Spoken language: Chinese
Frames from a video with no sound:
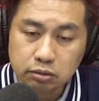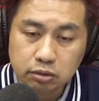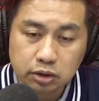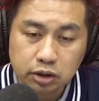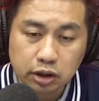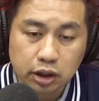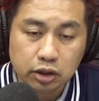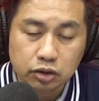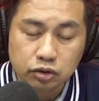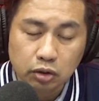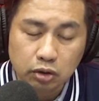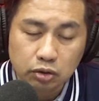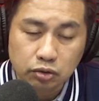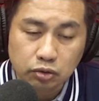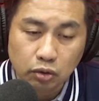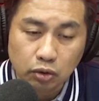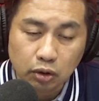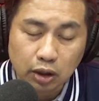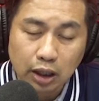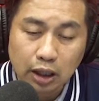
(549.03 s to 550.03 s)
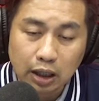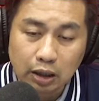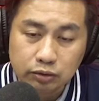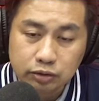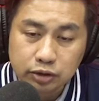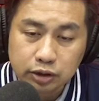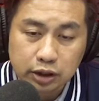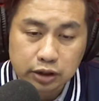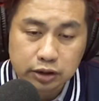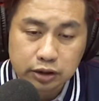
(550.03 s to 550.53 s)
可以做 yoga 老
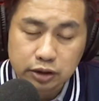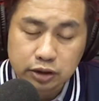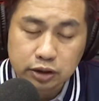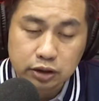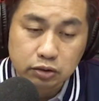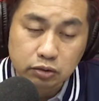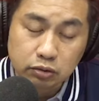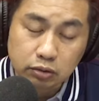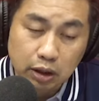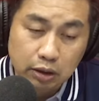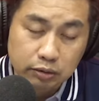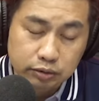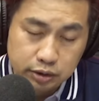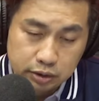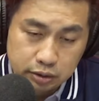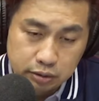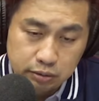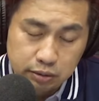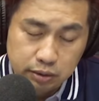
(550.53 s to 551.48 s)
师还是气功老师的。